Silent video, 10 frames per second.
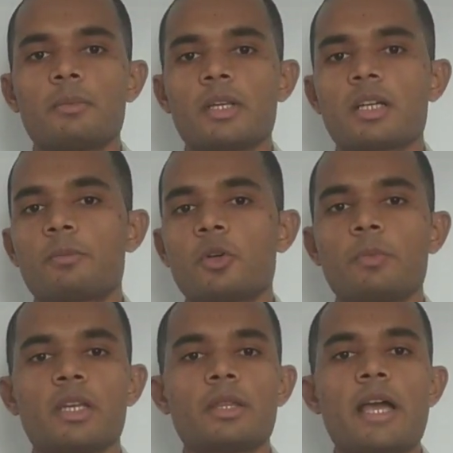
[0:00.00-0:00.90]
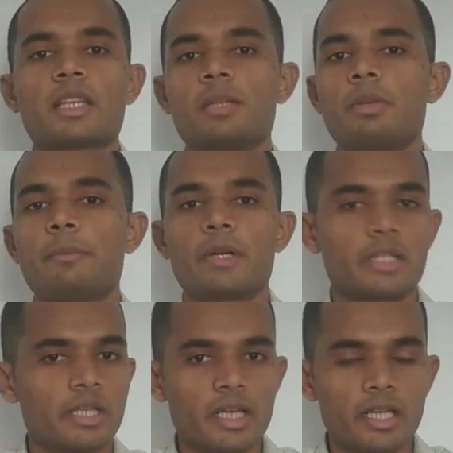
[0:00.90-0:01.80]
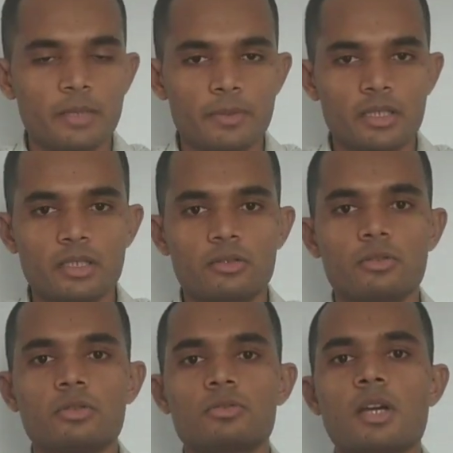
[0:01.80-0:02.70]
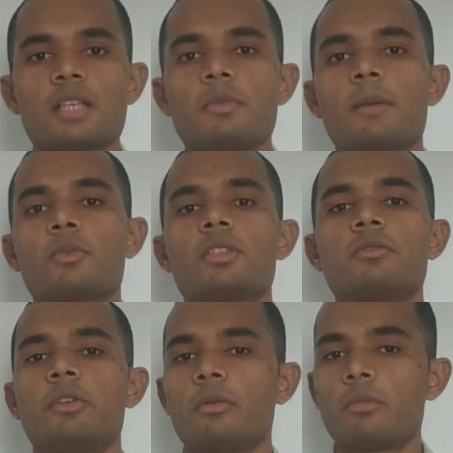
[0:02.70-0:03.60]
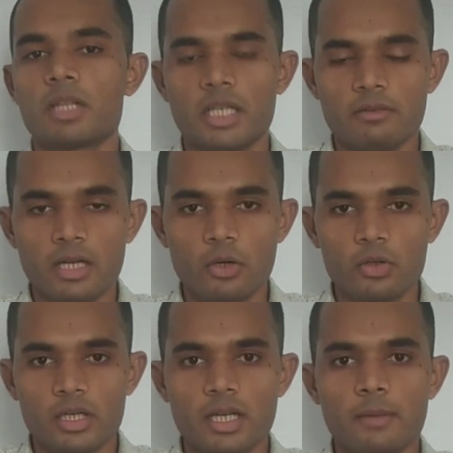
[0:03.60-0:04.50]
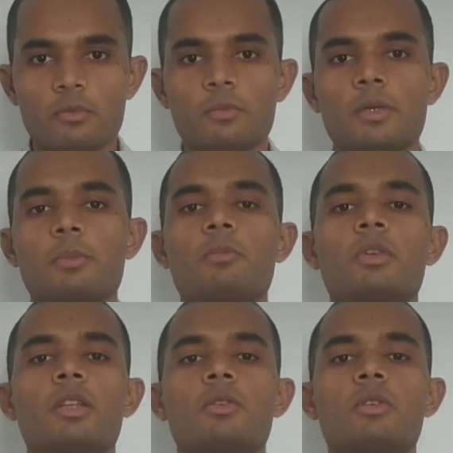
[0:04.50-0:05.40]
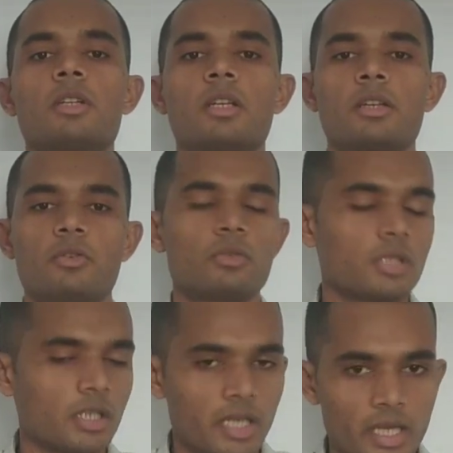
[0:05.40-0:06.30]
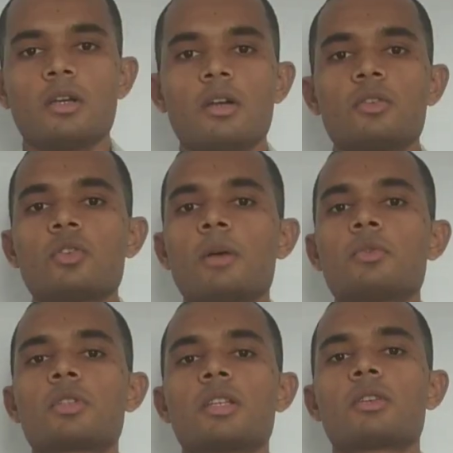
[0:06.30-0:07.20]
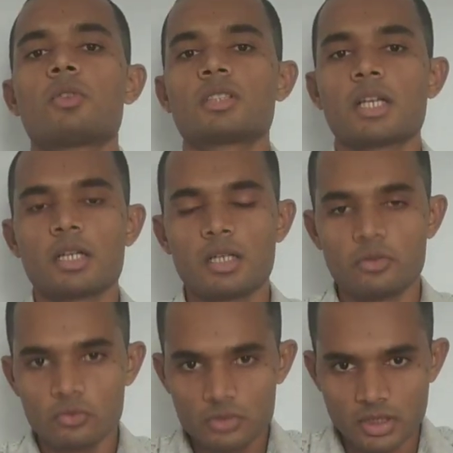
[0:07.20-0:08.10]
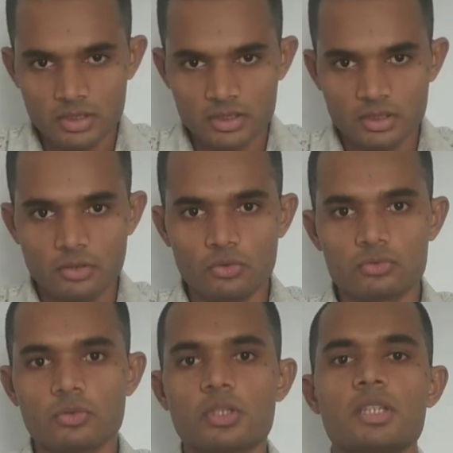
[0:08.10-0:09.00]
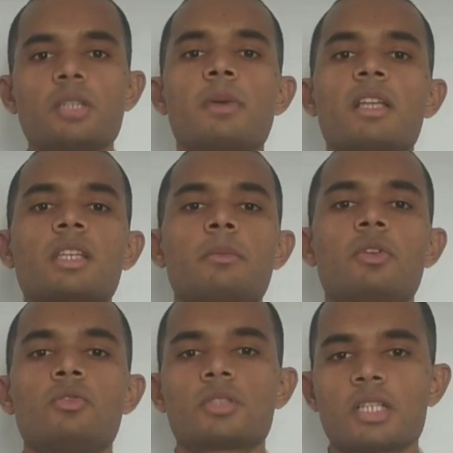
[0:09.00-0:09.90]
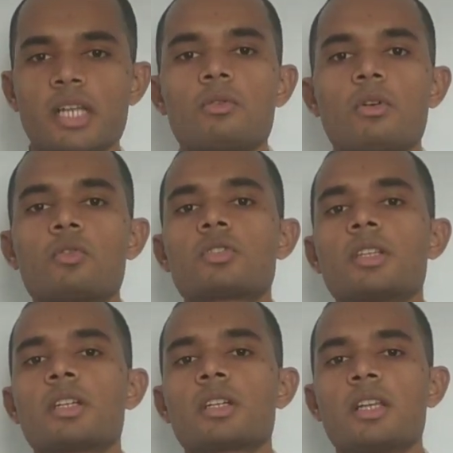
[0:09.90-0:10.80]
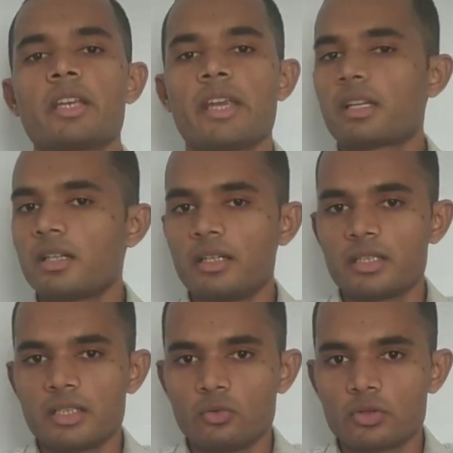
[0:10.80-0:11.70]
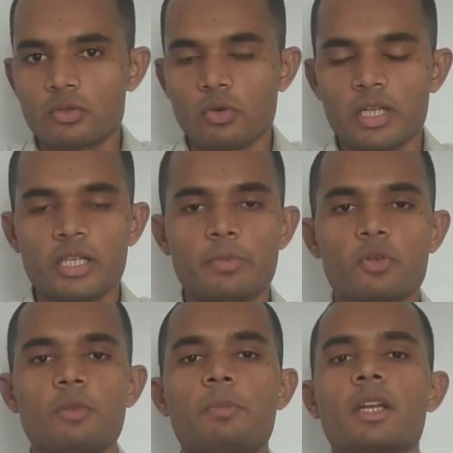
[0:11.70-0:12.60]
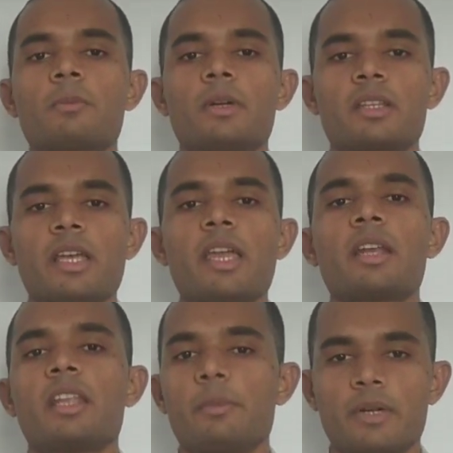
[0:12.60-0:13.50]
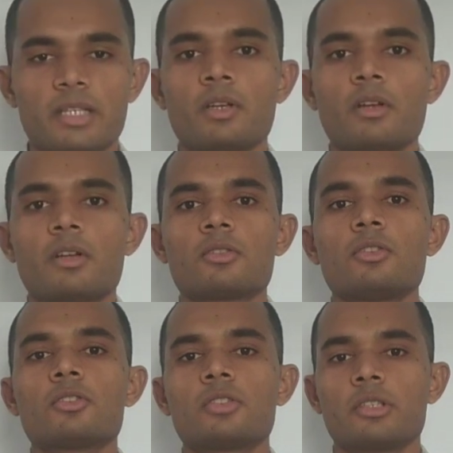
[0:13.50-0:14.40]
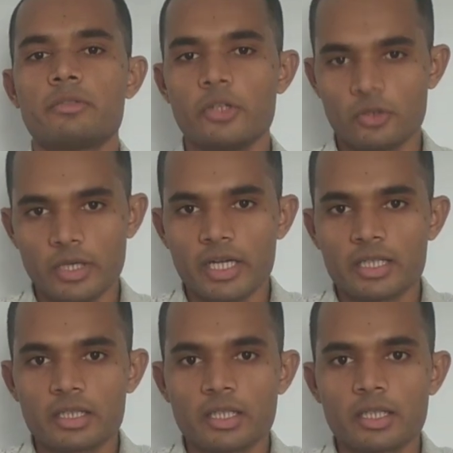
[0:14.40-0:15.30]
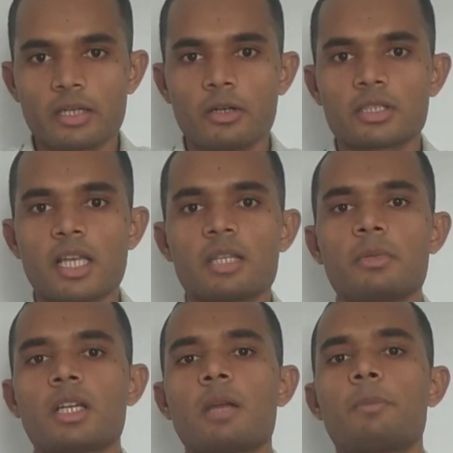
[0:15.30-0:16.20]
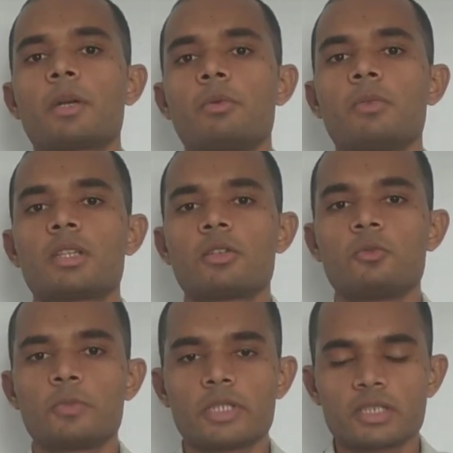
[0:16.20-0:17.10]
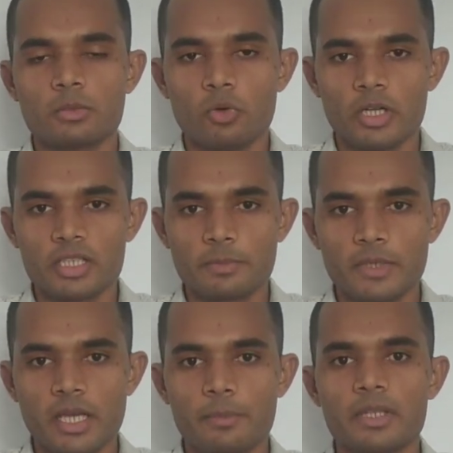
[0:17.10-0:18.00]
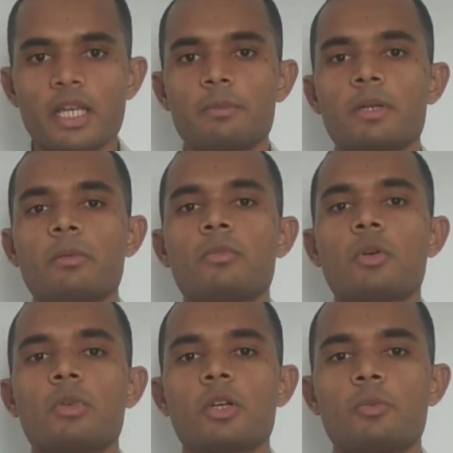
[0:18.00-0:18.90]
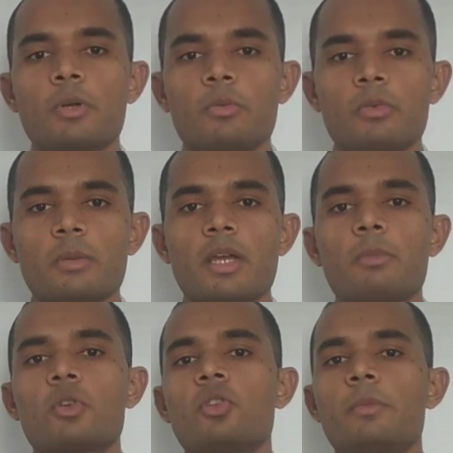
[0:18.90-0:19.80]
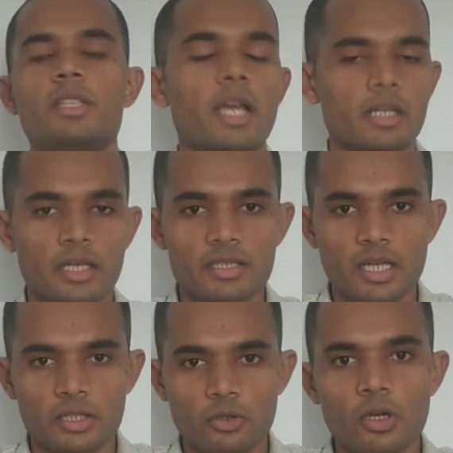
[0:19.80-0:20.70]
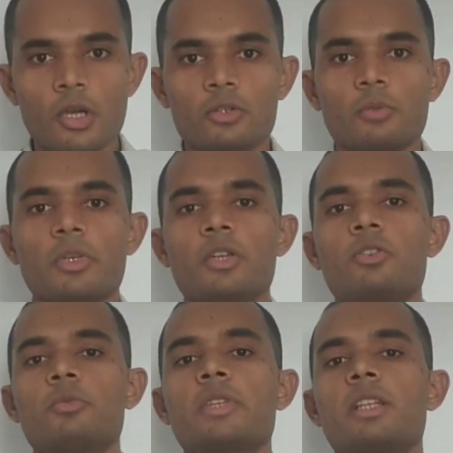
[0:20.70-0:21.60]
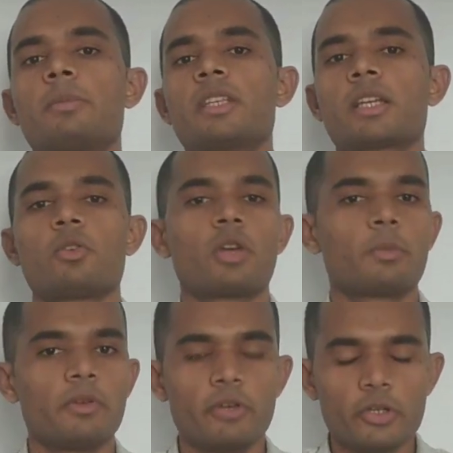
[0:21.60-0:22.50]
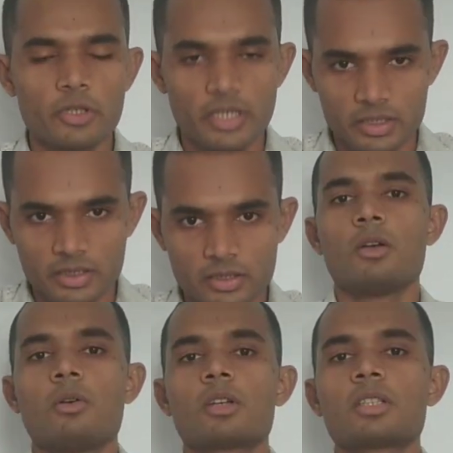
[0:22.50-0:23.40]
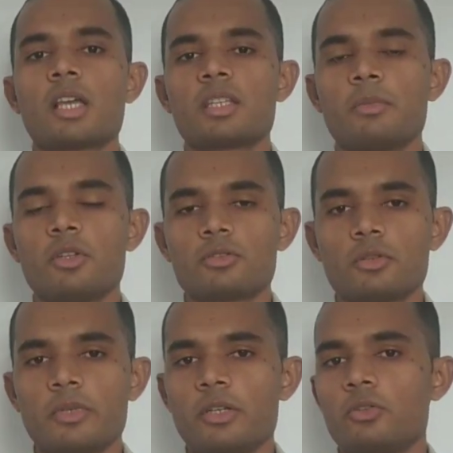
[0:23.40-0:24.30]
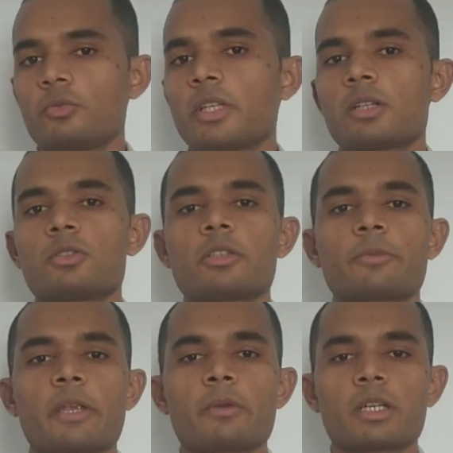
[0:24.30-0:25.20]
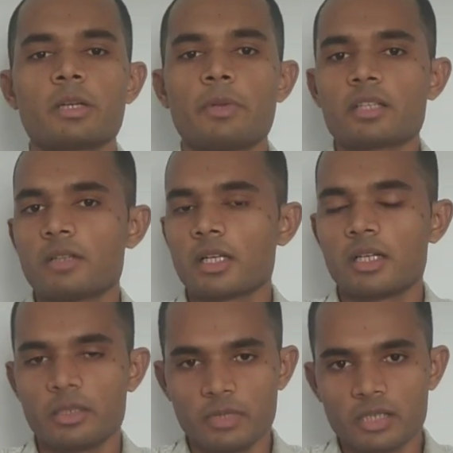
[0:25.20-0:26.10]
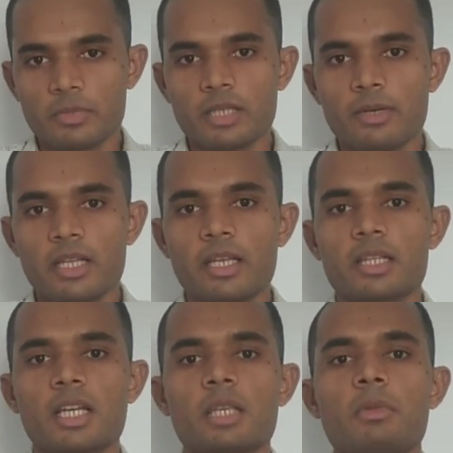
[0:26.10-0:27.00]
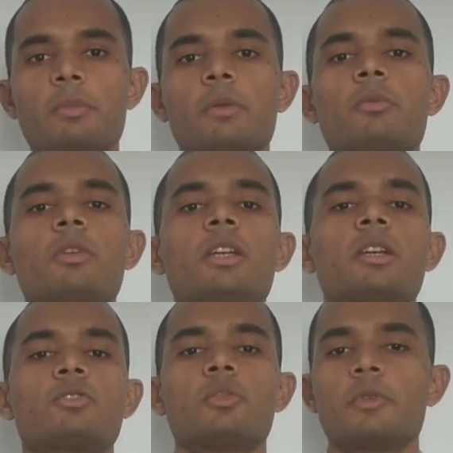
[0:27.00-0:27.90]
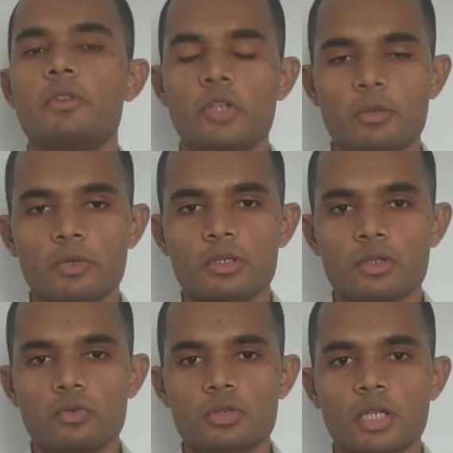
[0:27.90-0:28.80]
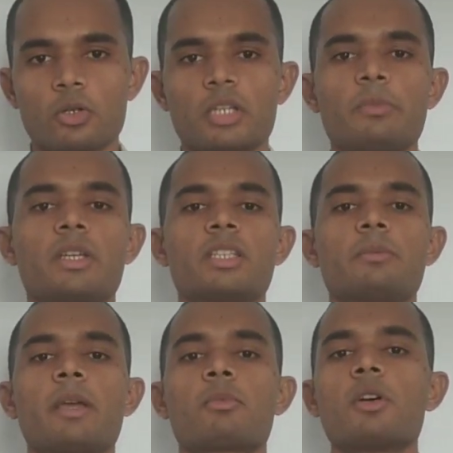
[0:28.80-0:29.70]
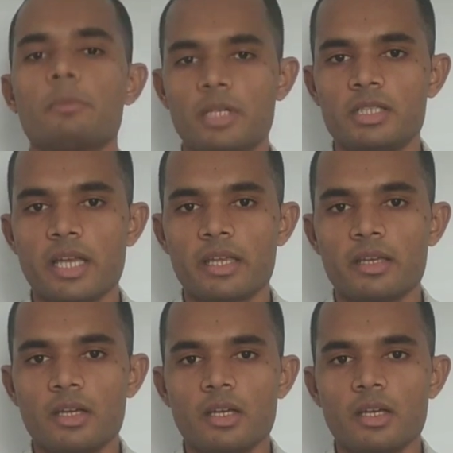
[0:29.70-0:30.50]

अपने कपड़ों पर दाग धब्बे पड़ते हैं या नहीं पड़ते तो दोस्तों आज मैं आपको इस वीडियो में बताने वाला हूँ कि अगर आपको परफ्यूम के अंदर कोई कलर यूज करना है तो आप उसके अंदर कौन सा कलर यूज कर सकते हो उसको कितनी मात्रा में यूज करना है और उसके अंदर कलर ऐड करने से उसकी क्वालिटी पे कोई फर्क पड़ता है या नहीं पड़ता है तो दोस्तों इस वीडियो को एंड तक देखिएगा और साथ ही में अगर आप परफ्यूम अथवा रूम फ्रेशनर बॉडी स्प्रे या फिनाइल परफ्यूम टोबेको परफ्यूम के बारे में कोई भी जानकारी चाहते हो तो मेरे यूट्यूब चैनल पर जाकर और भी वीडियो देख सकते हो और साथ ही में दोस्तों मेरे यूट्यूब चैनल को सब्सक्राइब करके पास वाला घंटी बटन भी दबा देना ताकि मैं परफ्यूम रिलेटेड जो भी वीडियो अपलोड करूँ उसका नोटिफिकेशन भी आपको मिल जाए